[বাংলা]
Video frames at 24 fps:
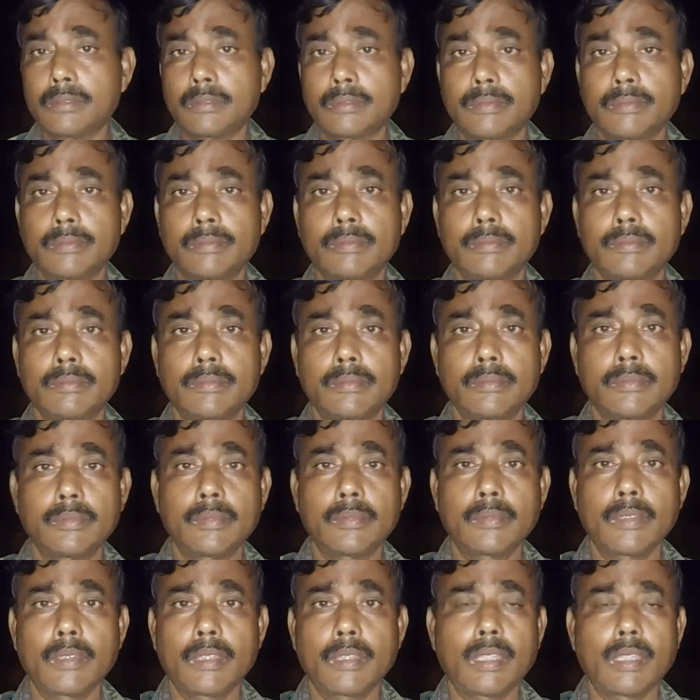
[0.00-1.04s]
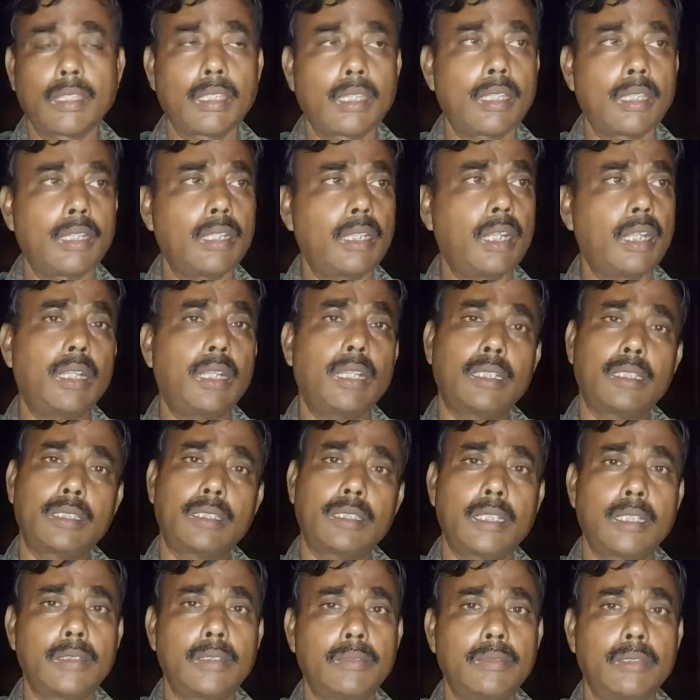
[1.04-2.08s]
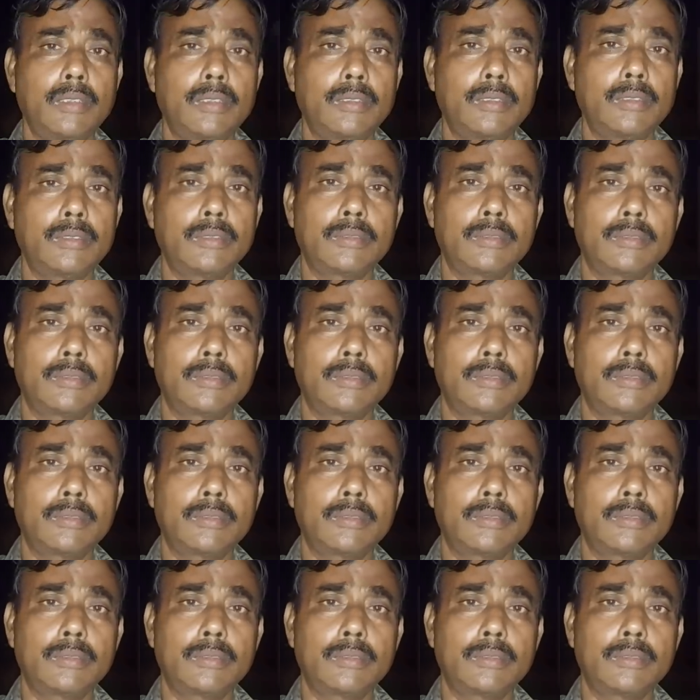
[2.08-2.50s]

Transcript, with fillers: বেশি আছে না না স্টেট বড়